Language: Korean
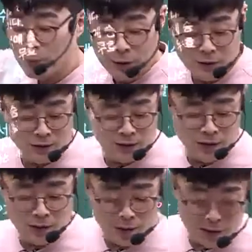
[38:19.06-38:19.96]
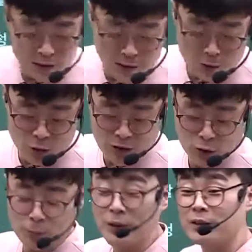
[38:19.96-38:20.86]
퍼센트인지 아세요?
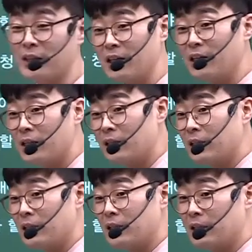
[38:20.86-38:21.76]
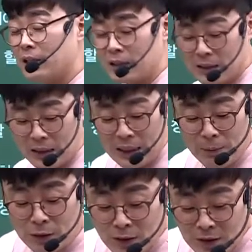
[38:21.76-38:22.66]
69%야.
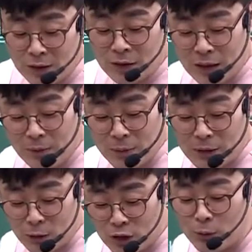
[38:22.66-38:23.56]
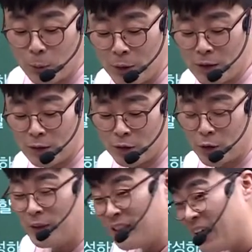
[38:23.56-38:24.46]
1번 선지는 1번 문제 65%고요.
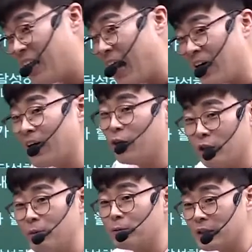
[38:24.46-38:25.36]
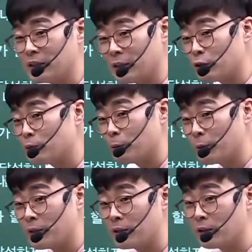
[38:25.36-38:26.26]
전 이해가 안 가요. 1번 문제 진짜
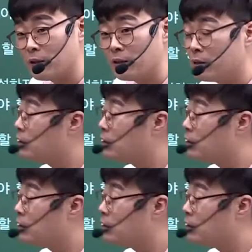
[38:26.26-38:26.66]
65%인 거.